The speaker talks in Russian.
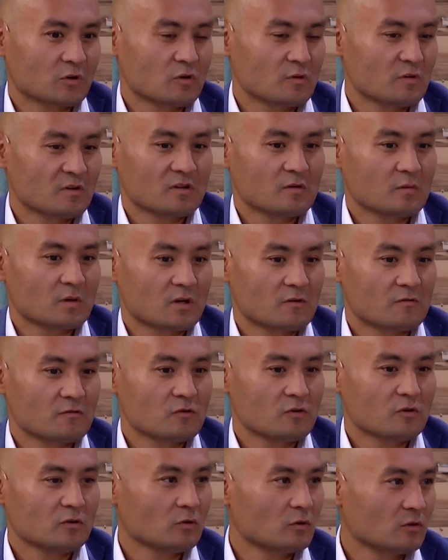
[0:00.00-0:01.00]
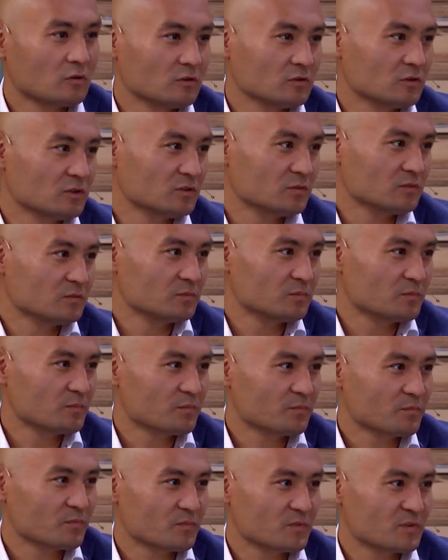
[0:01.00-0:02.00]
Такой веломарафон, он
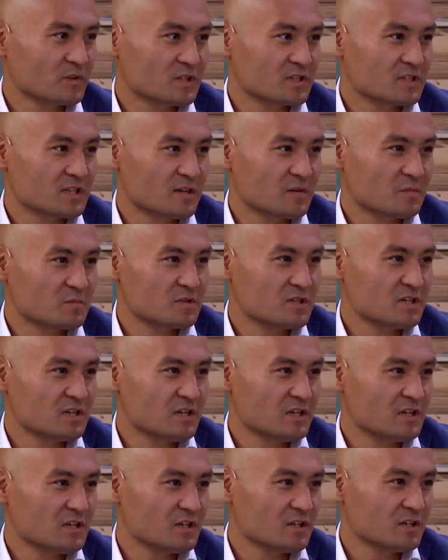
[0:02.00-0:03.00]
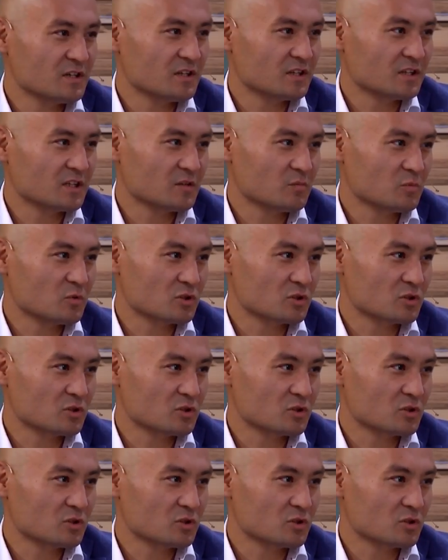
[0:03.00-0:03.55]
на самом деле, это,